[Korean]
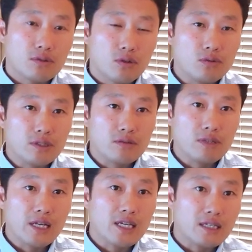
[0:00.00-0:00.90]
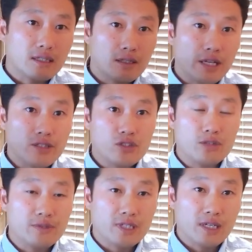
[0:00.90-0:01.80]
결혼 상대도 하나의
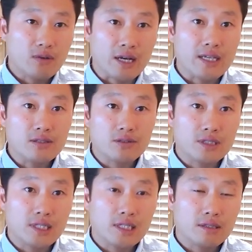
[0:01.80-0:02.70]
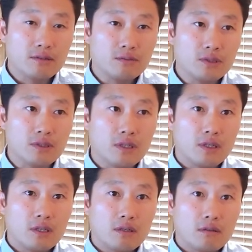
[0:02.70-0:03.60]
릴레이션십이잖아요. 관계성이잖아요. 그러면
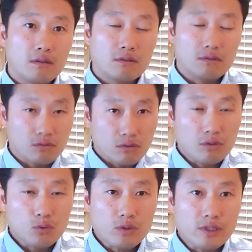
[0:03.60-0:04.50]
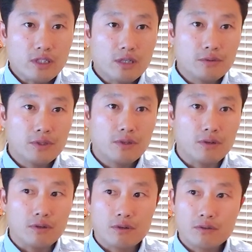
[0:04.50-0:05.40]
여러분 똑같이 생각해 보세요.